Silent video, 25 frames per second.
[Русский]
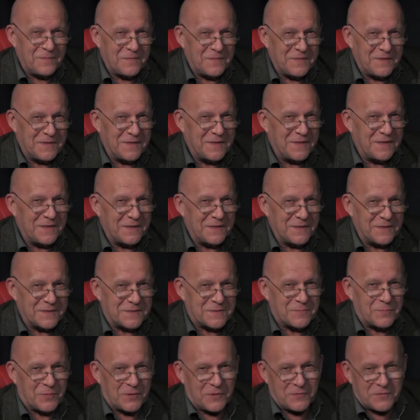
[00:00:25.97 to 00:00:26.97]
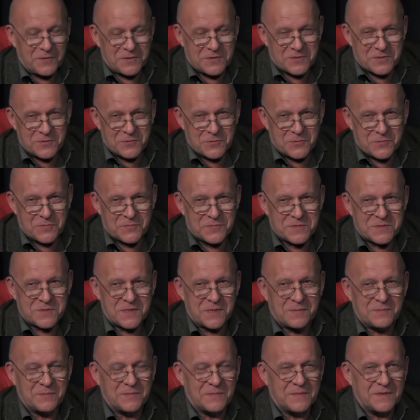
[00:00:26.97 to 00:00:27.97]
не из привычного
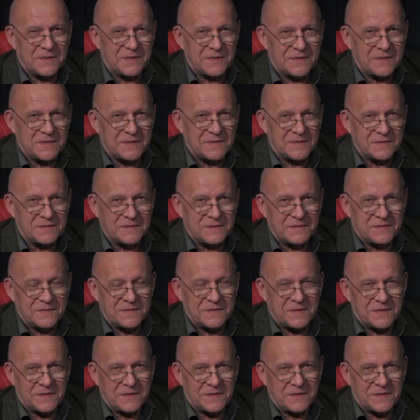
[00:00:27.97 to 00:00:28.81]
всем э,